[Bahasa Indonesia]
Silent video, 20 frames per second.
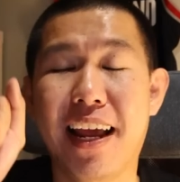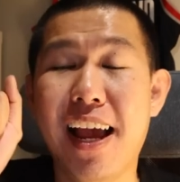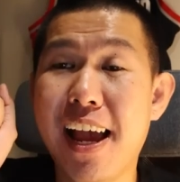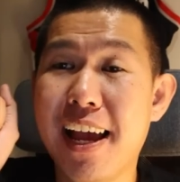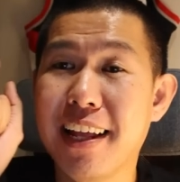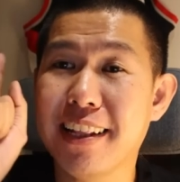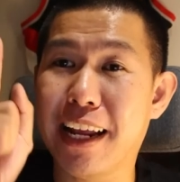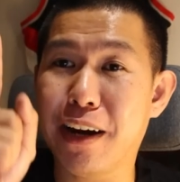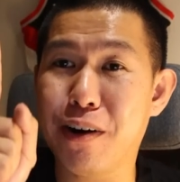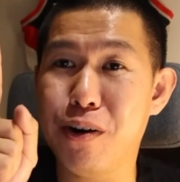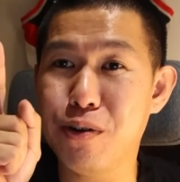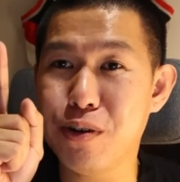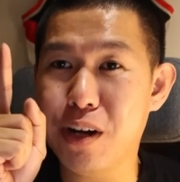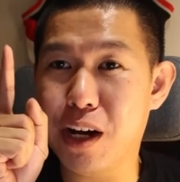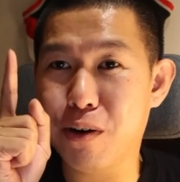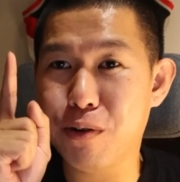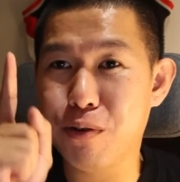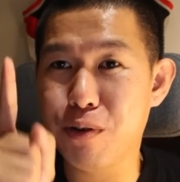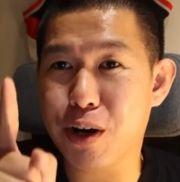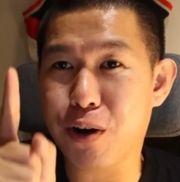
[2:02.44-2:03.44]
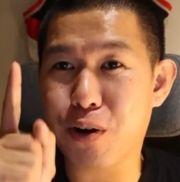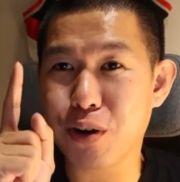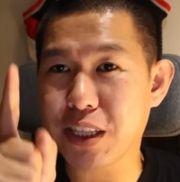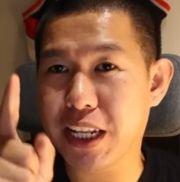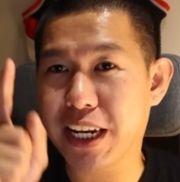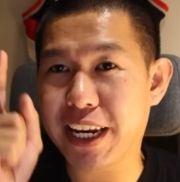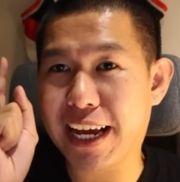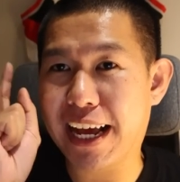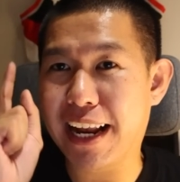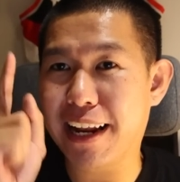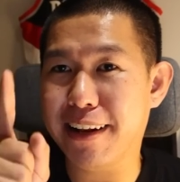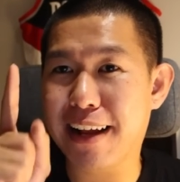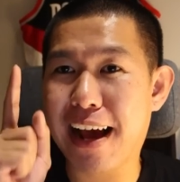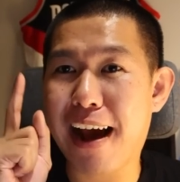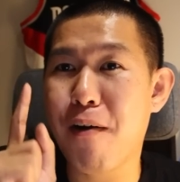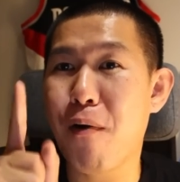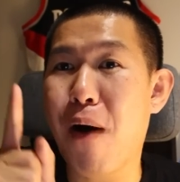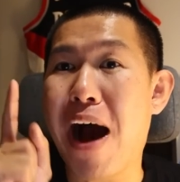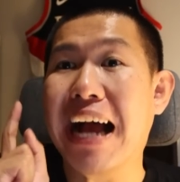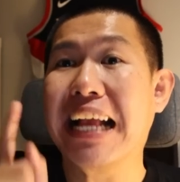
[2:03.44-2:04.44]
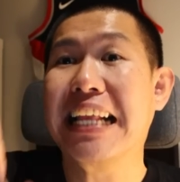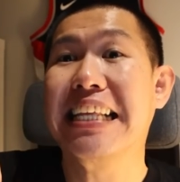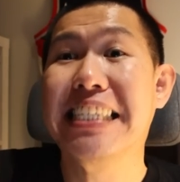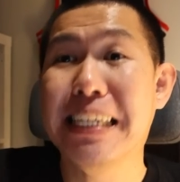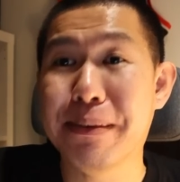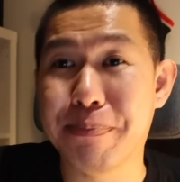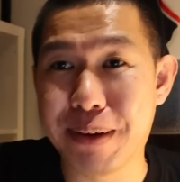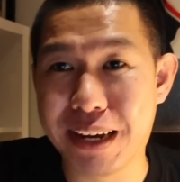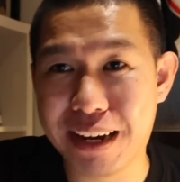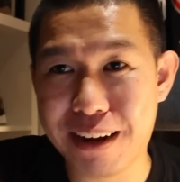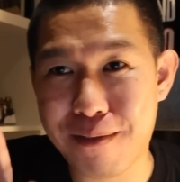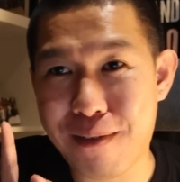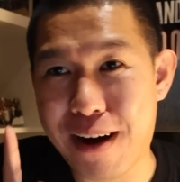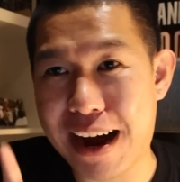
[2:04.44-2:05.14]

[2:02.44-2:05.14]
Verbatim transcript: ntar kalau udah keluar kontennya kalian wajib ya.